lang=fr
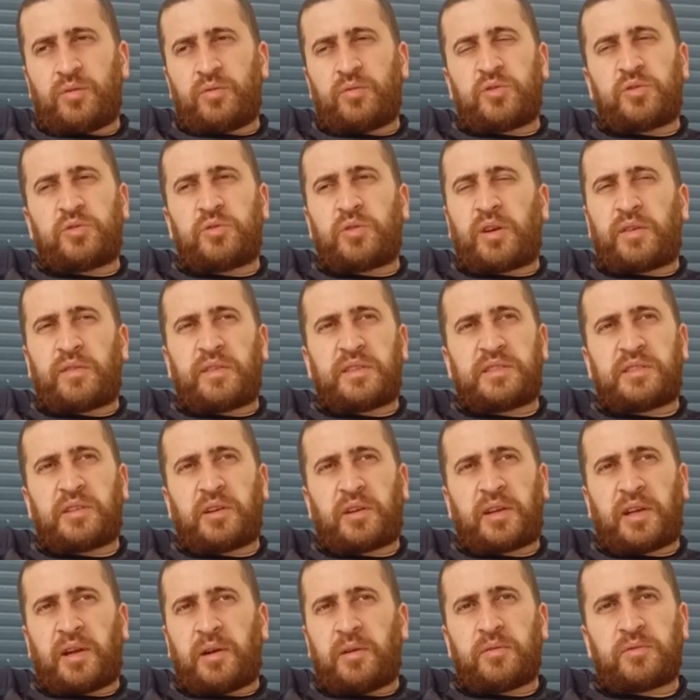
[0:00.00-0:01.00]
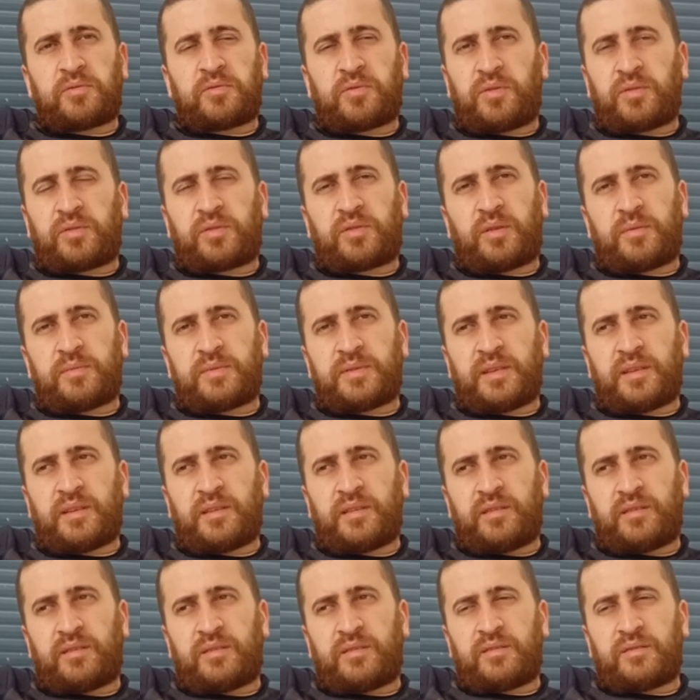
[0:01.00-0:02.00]
Donc je dirais à 7h40, je crois, un truc comme ça.
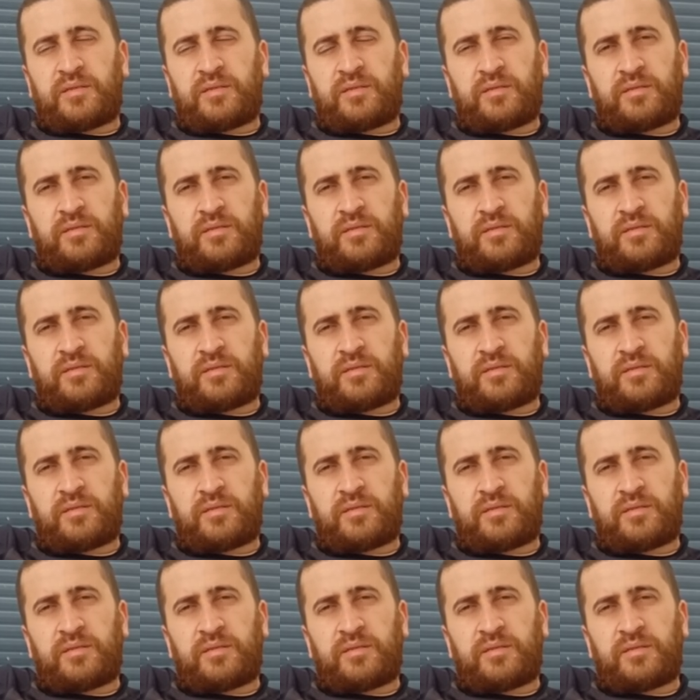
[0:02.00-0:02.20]
Euh.